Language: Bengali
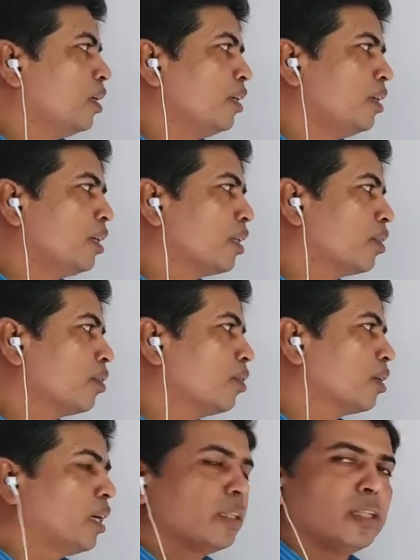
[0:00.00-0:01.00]

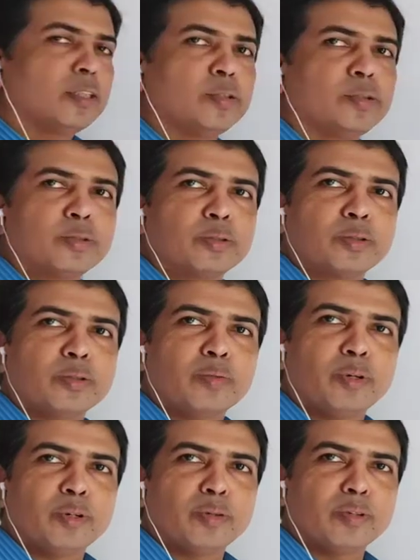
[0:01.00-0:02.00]
ঋণাত্মক আধানযুক্ত
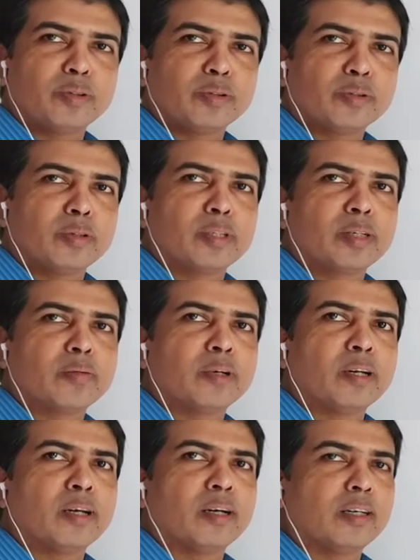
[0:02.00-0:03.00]
পরমাণুগুলোকে
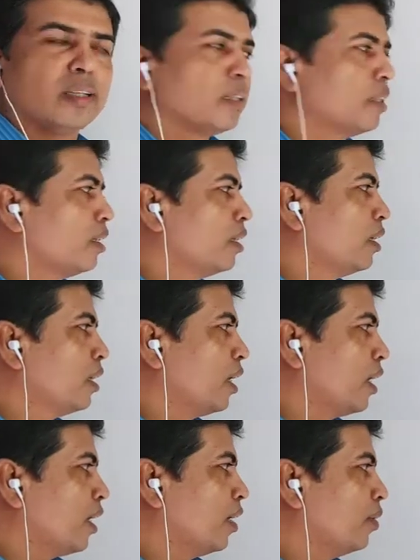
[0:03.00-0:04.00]
বলা হয়
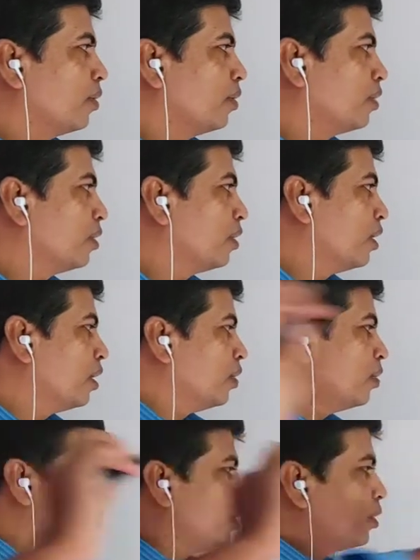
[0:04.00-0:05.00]
অ্যানায়ন
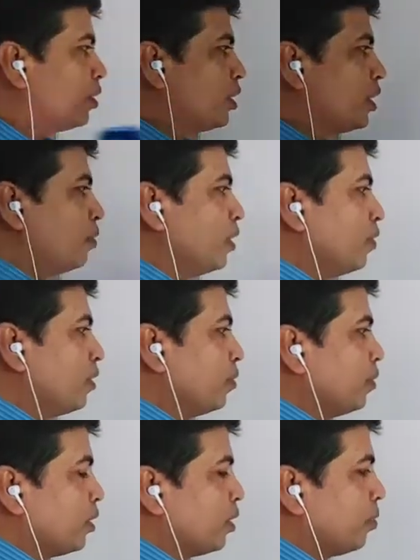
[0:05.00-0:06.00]
উদাহরণ হিসেবে আমরা
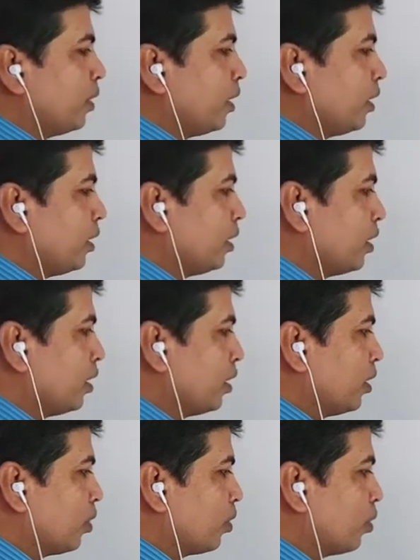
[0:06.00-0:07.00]
বলতে পারি
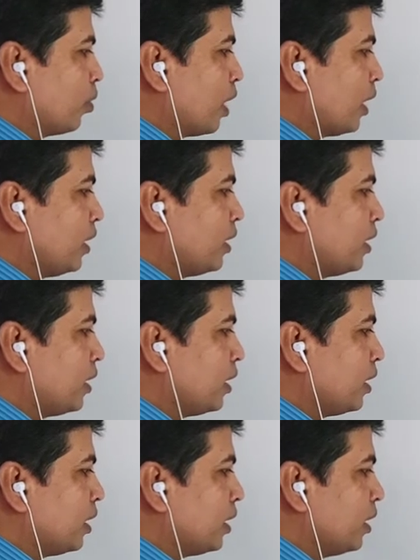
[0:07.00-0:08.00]
ক্লোরাইড
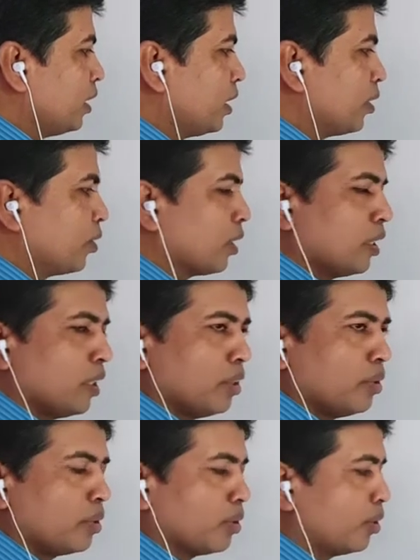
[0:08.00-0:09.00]
ঋণাত্মক
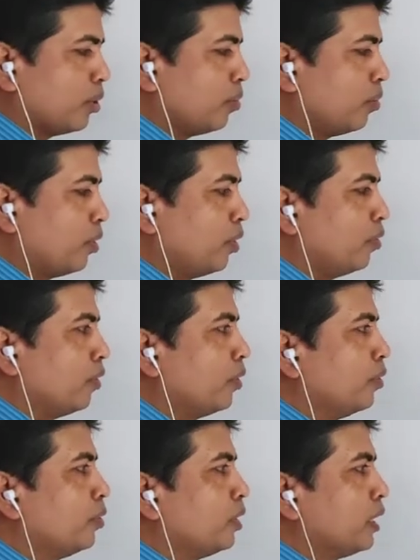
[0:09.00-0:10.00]
আধানযুক্ত
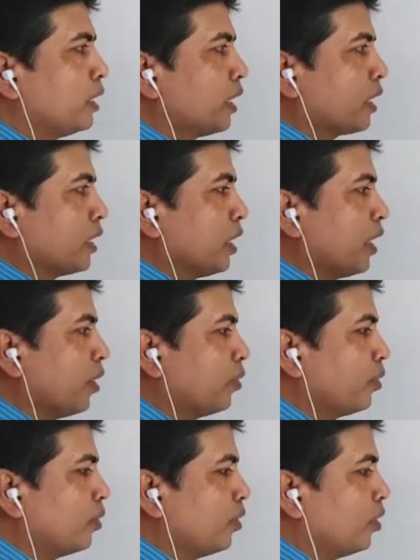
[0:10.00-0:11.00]
পরমাণু এটা একটা
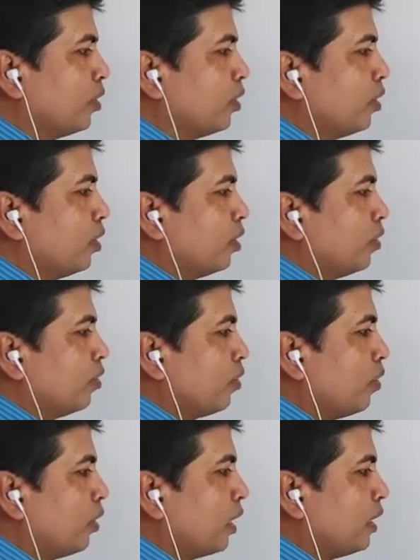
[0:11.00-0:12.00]
অ্যানায়ন
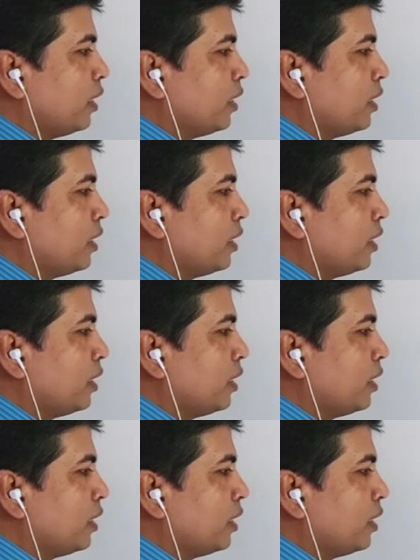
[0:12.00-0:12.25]
ফ্লোরাইড